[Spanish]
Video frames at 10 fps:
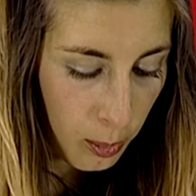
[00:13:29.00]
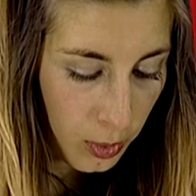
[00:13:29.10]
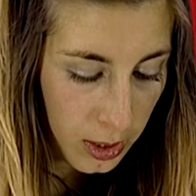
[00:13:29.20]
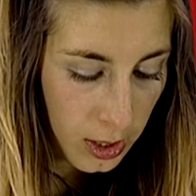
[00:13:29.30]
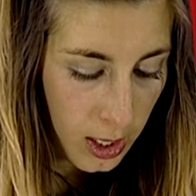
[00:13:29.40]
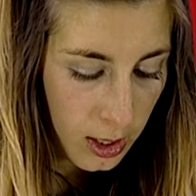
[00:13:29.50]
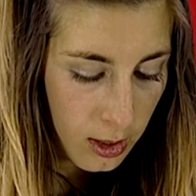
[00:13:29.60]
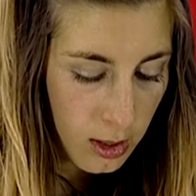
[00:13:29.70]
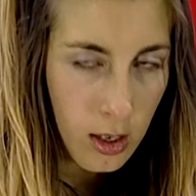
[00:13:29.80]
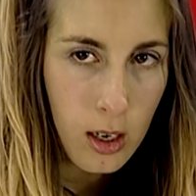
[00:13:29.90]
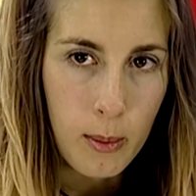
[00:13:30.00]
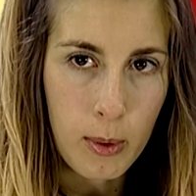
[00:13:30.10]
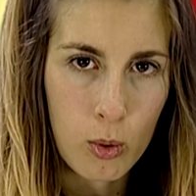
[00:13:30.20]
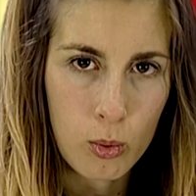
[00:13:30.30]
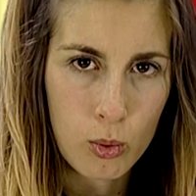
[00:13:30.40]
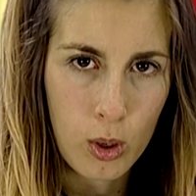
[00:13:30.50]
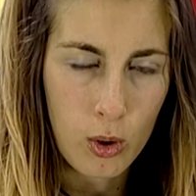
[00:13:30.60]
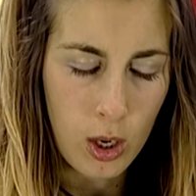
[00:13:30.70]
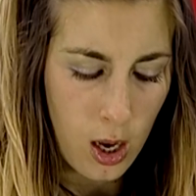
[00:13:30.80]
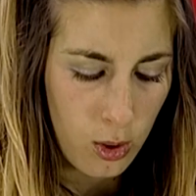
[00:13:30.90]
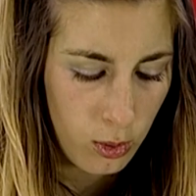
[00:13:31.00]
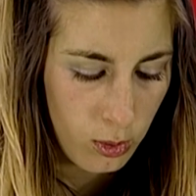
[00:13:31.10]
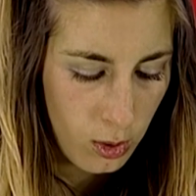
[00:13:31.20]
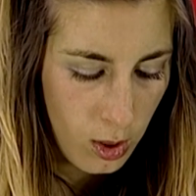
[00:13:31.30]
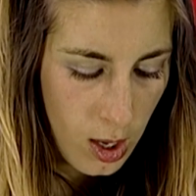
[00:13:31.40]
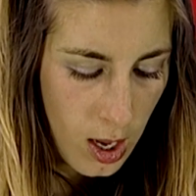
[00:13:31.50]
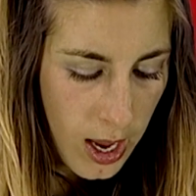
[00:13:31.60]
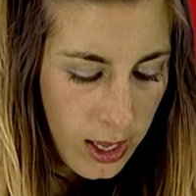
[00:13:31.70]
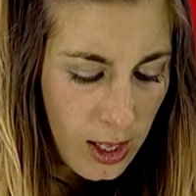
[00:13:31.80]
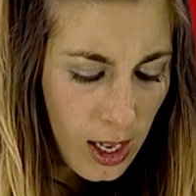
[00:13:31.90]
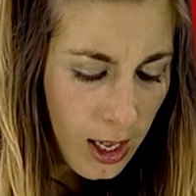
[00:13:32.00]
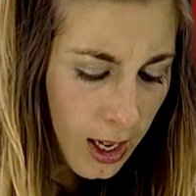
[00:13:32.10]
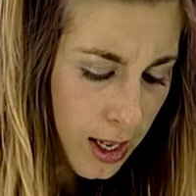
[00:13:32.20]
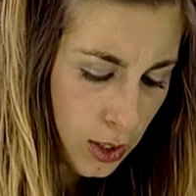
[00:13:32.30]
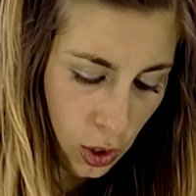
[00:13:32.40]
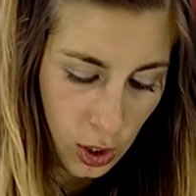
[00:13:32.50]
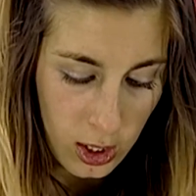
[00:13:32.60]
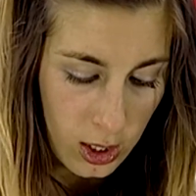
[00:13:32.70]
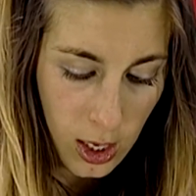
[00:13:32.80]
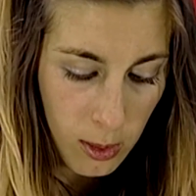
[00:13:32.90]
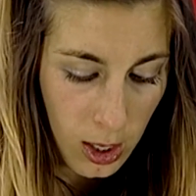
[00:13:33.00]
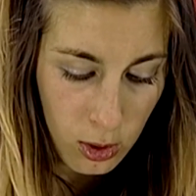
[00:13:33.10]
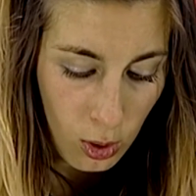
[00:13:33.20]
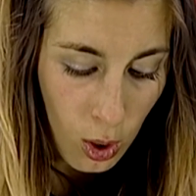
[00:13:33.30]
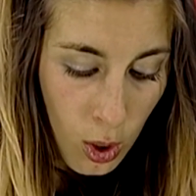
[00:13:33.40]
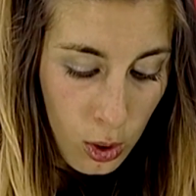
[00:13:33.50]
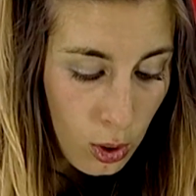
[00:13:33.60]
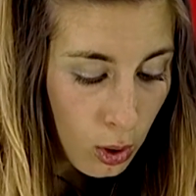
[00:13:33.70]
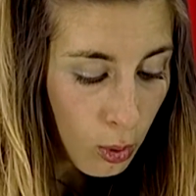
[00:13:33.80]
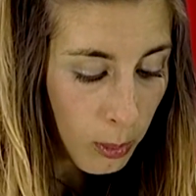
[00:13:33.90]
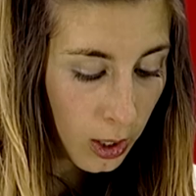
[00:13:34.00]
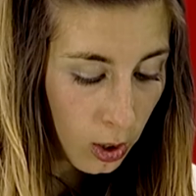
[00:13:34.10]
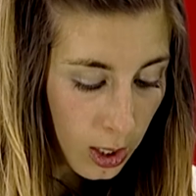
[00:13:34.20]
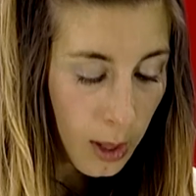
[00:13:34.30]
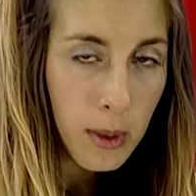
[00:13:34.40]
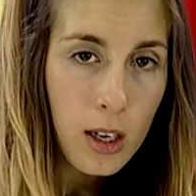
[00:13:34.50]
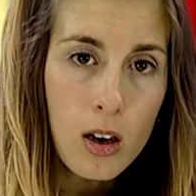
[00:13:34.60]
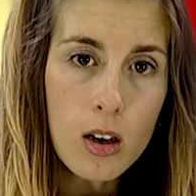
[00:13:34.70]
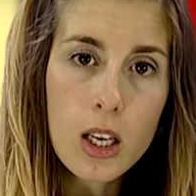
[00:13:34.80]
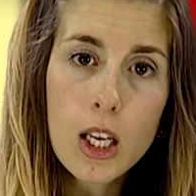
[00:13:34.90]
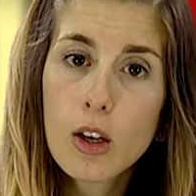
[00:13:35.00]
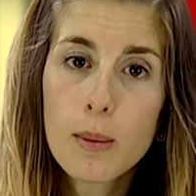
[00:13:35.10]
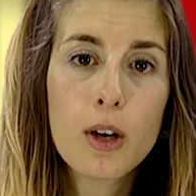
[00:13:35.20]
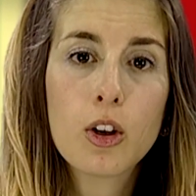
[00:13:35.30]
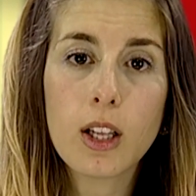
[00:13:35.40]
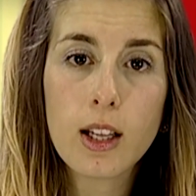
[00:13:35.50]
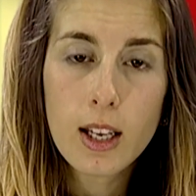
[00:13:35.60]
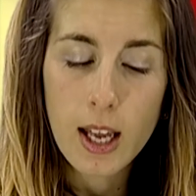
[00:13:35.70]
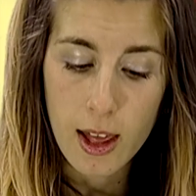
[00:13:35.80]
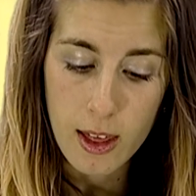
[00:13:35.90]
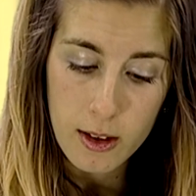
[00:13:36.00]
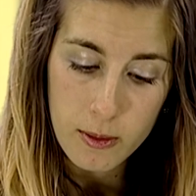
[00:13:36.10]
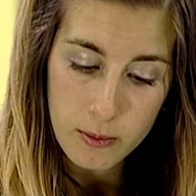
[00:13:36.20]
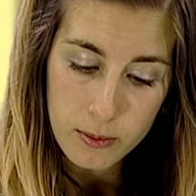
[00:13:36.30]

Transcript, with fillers: puerta, le preguntó enojado. ¿De qué canción están hablando? Soy tu mejor amigo y no me contaste nada.